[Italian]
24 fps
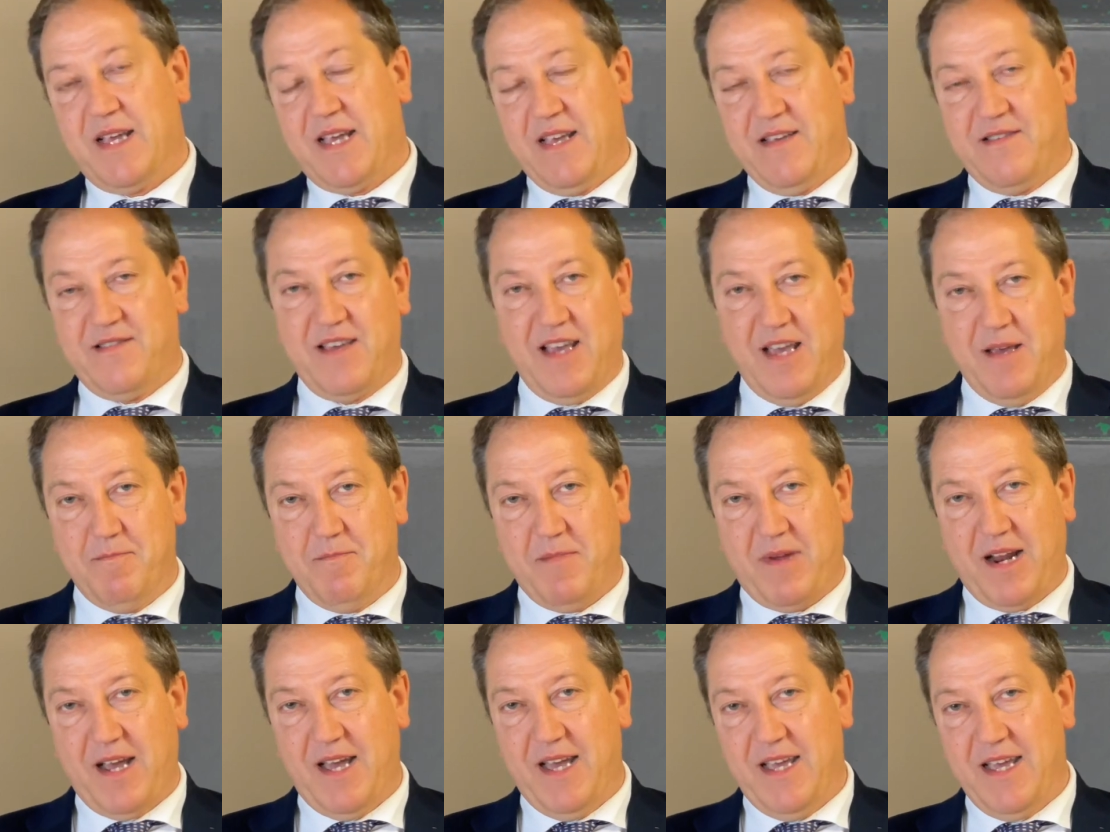che,
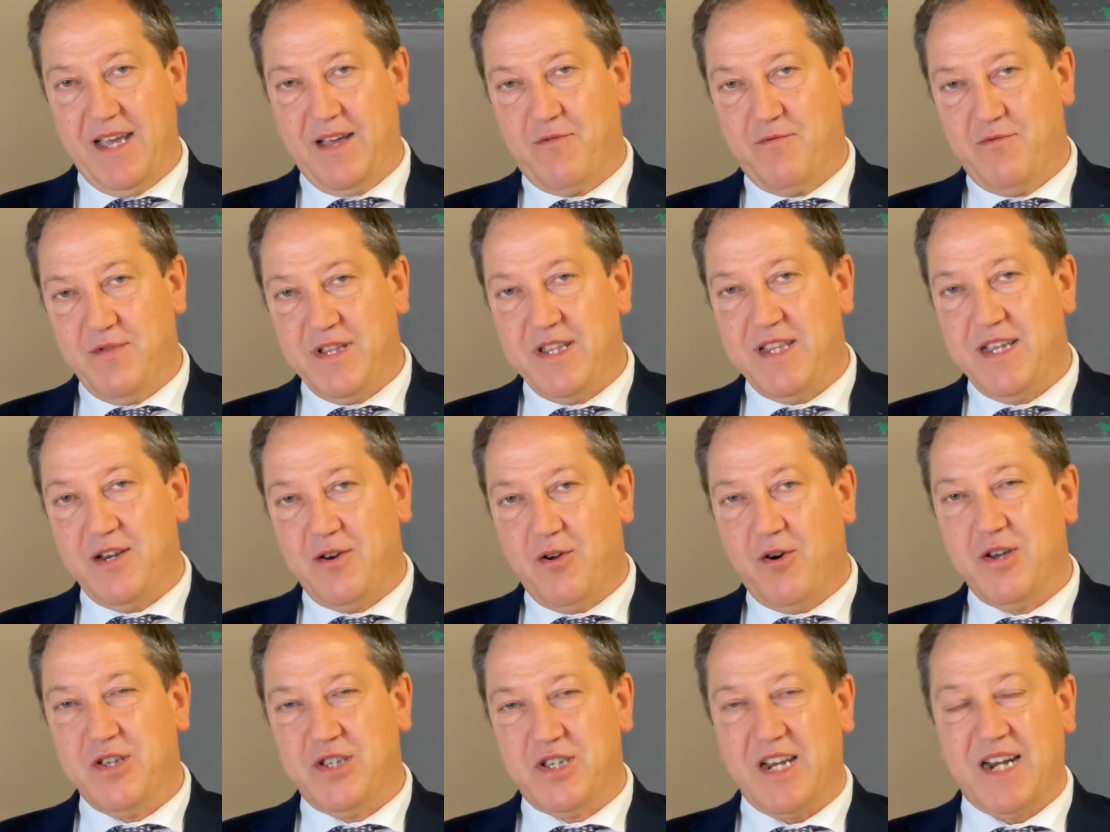sembra e quindi
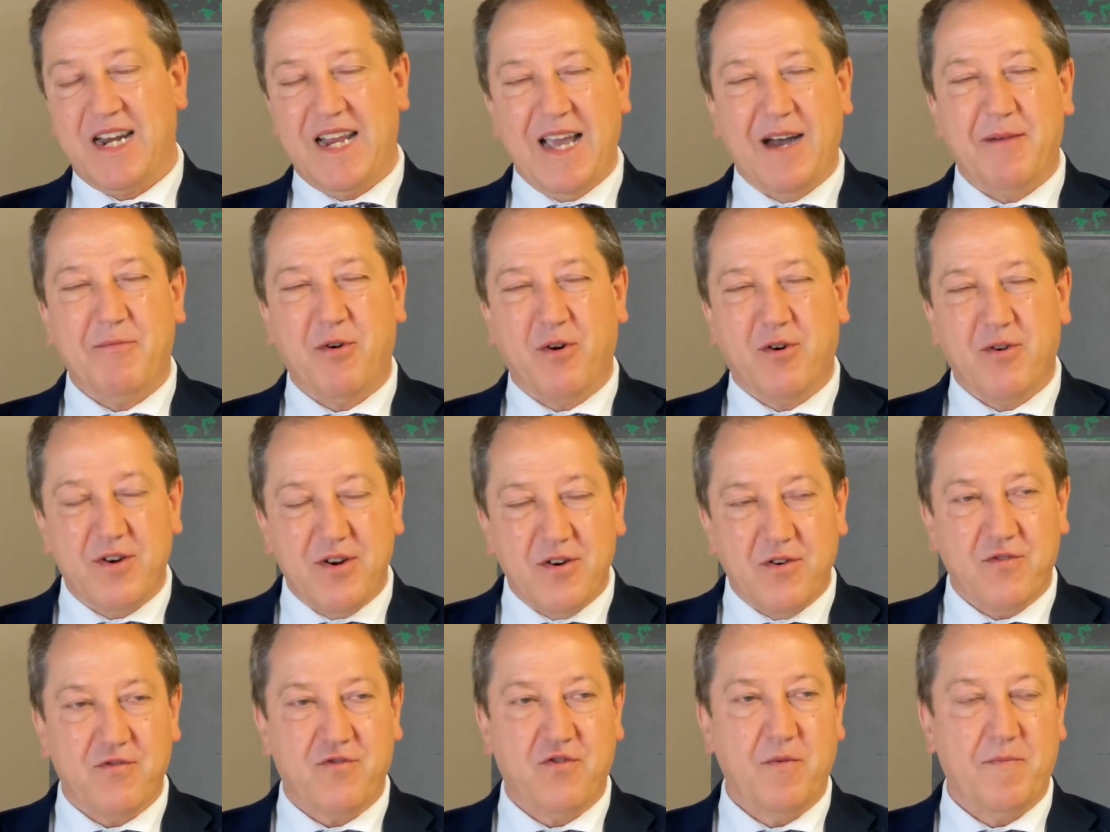noi cerchiamo con i
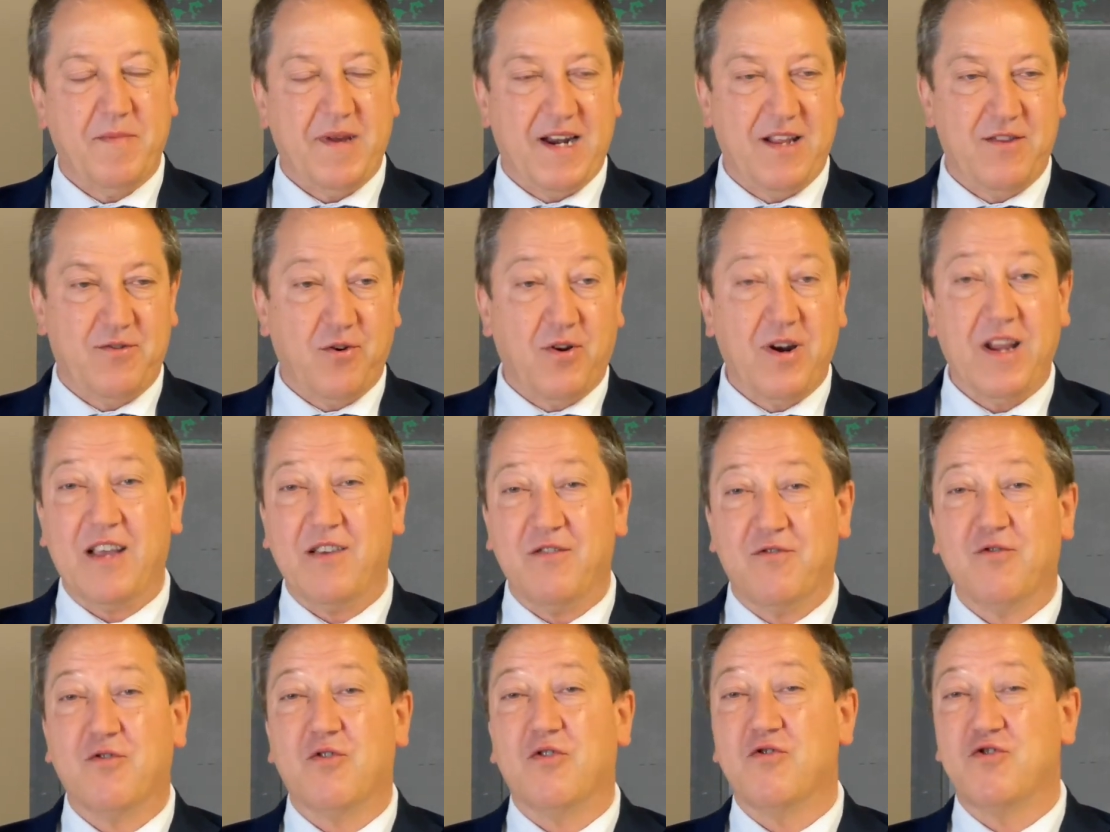nostri operatori che
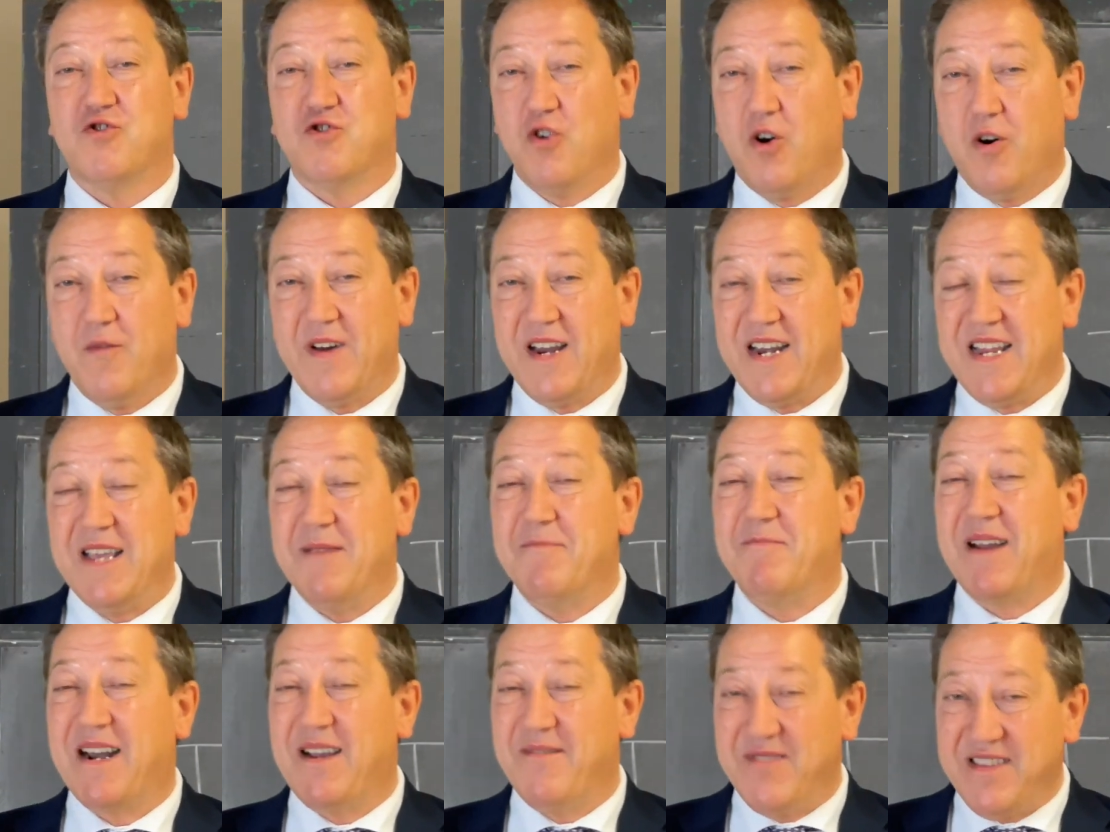sono giovani e
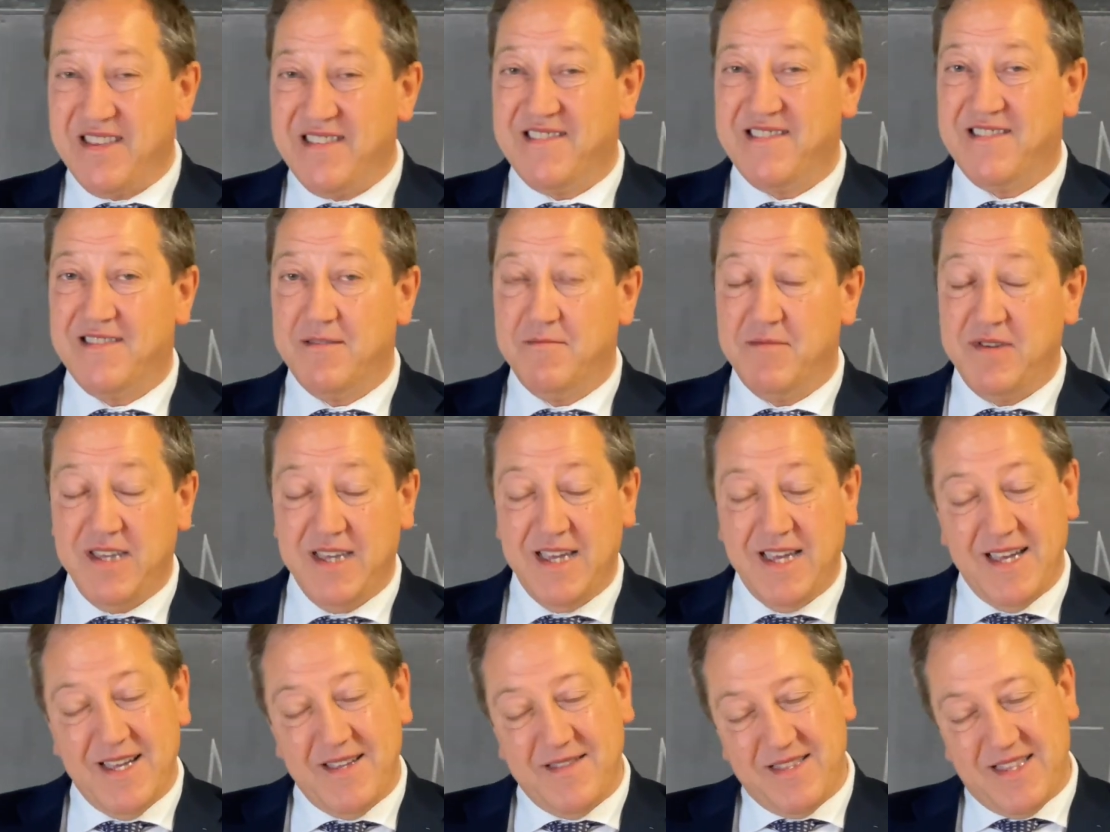bravissimi
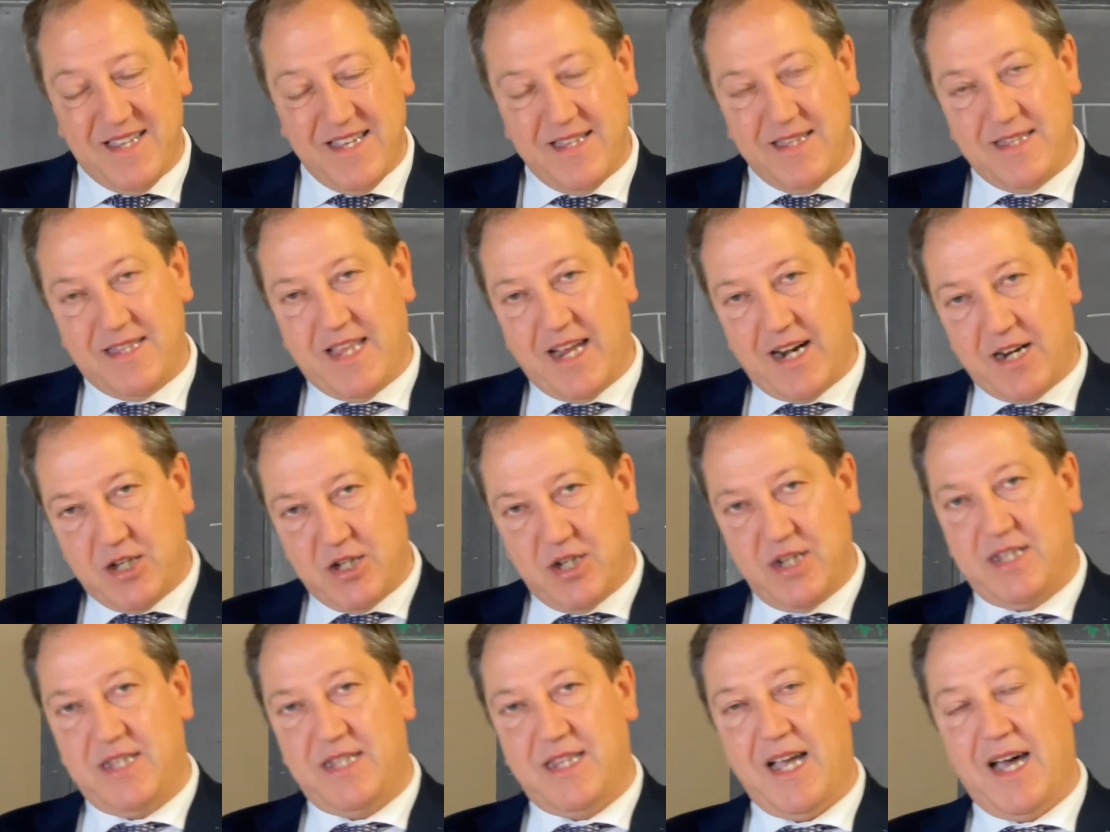di
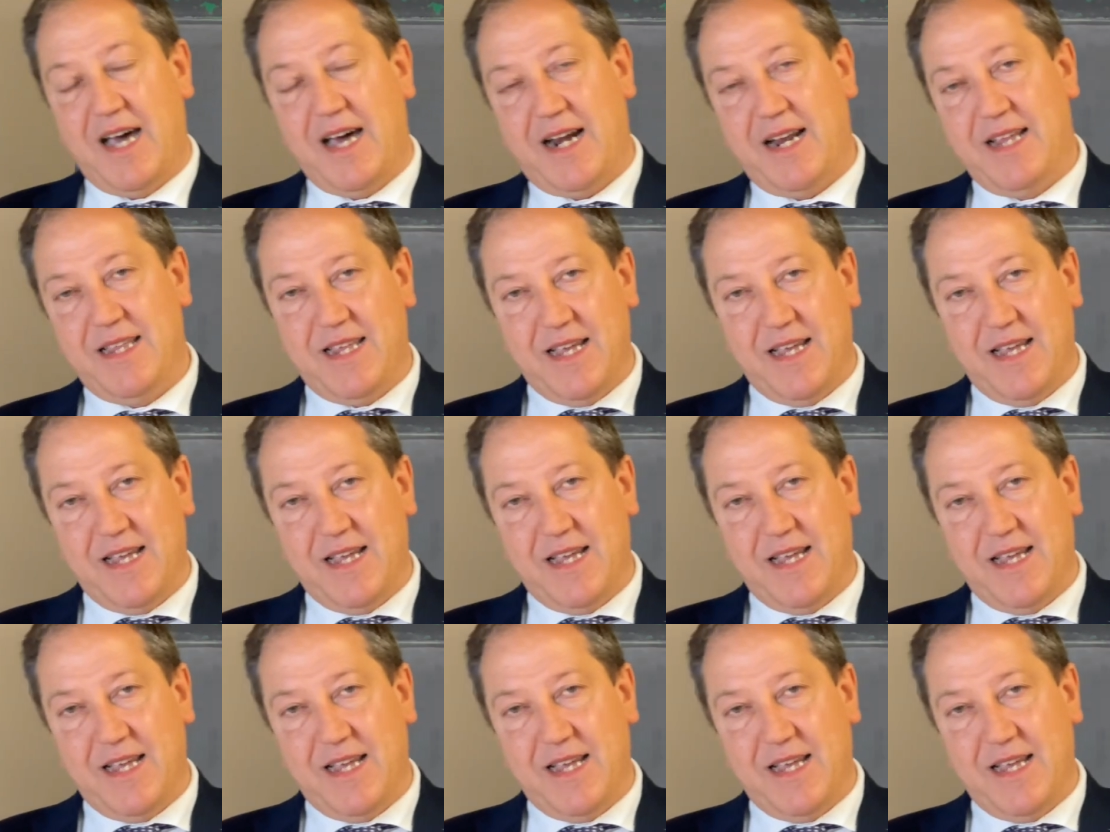intercettare,